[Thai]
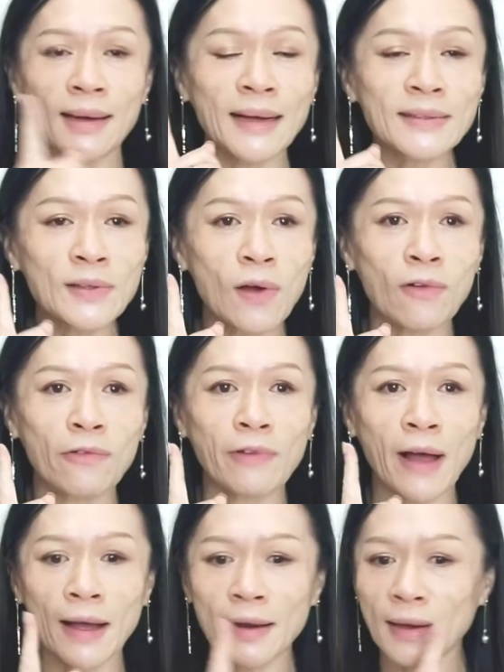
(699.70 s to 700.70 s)
ทั้งสอง
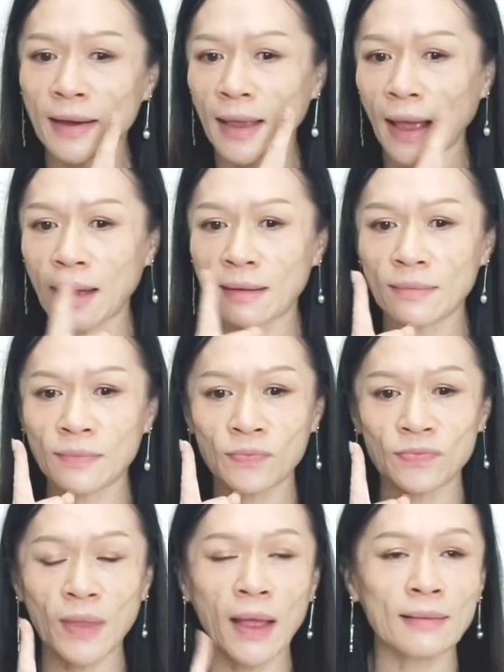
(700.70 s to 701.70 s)
ฝั่งเลยอะ
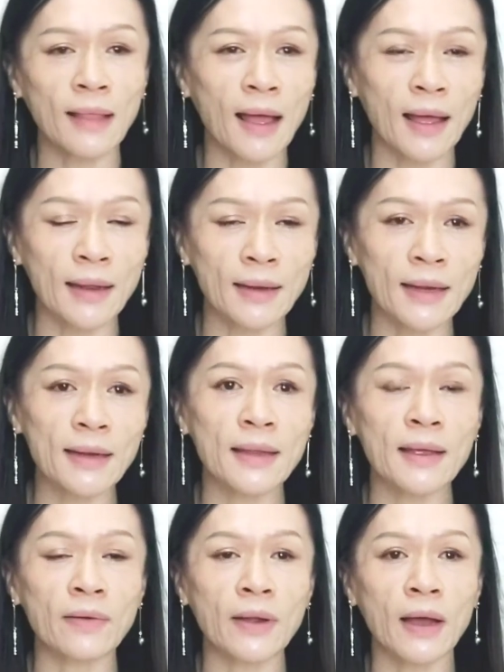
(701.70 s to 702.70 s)
แตกต่างกันนิด
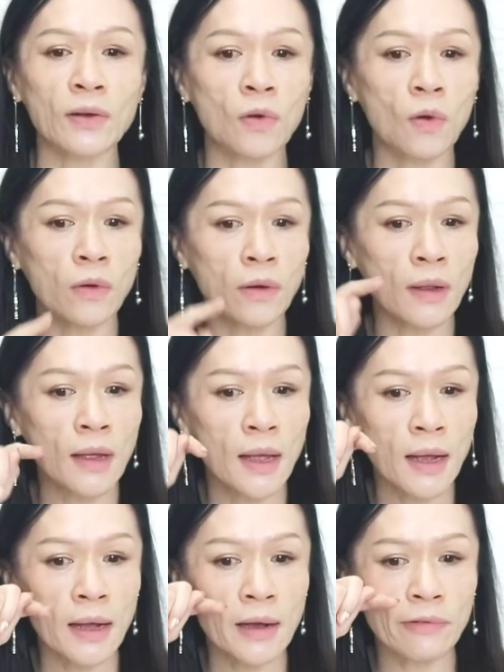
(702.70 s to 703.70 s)
เดียวนะคะทุกคน
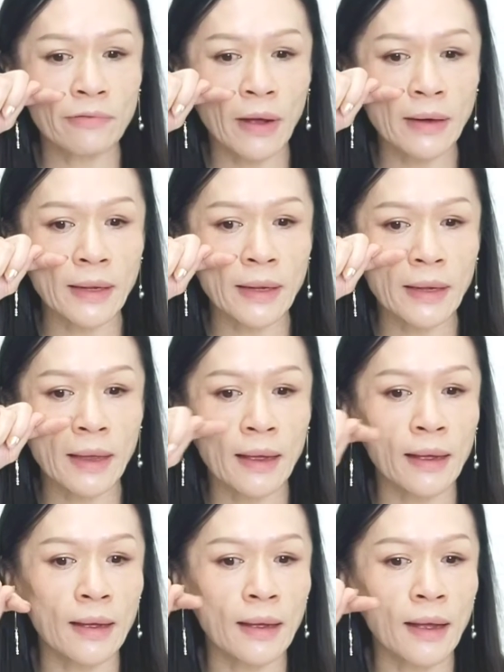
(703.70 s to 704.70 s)
คือฝั่งนี้
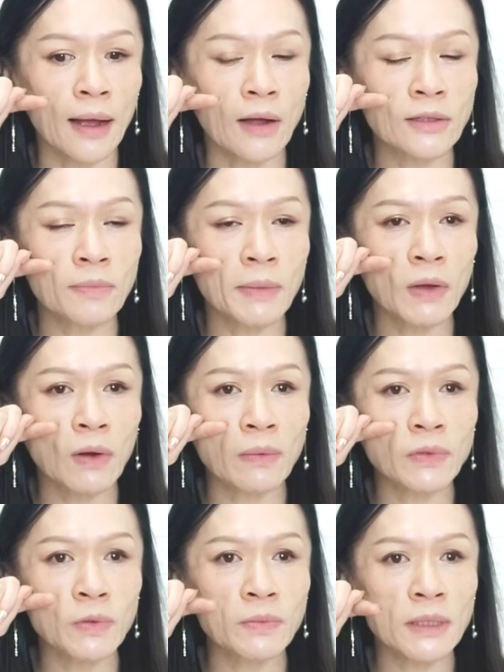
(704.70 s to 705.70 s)
เขาจะมีควา
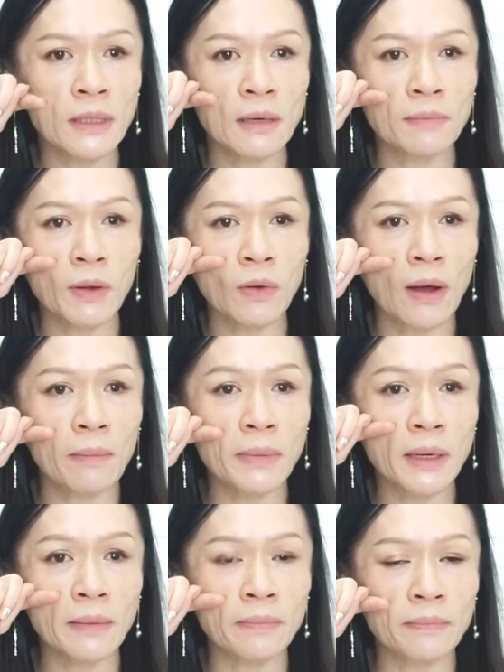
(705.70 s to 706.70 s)
มชุ่มชื้นมีความ
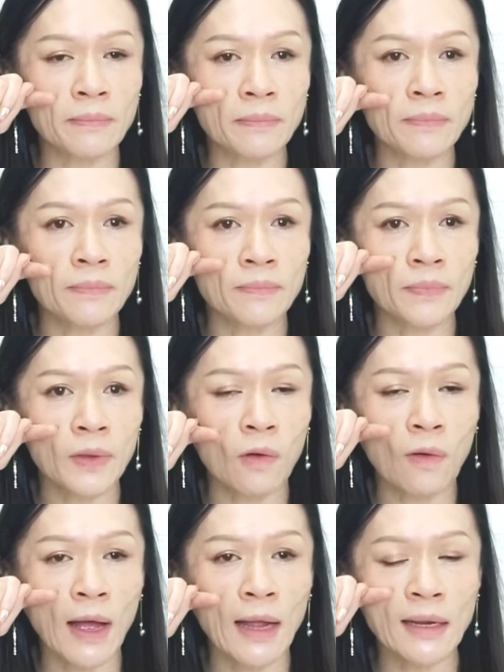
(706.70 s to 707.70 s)
หนึบ
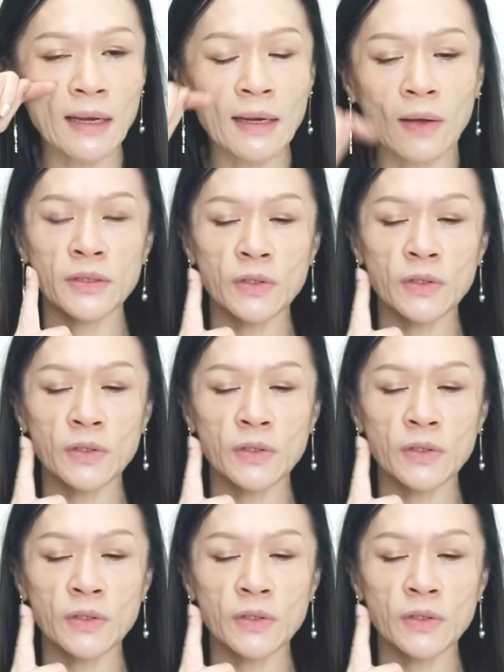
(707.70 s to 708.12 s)
กว่านิดหน่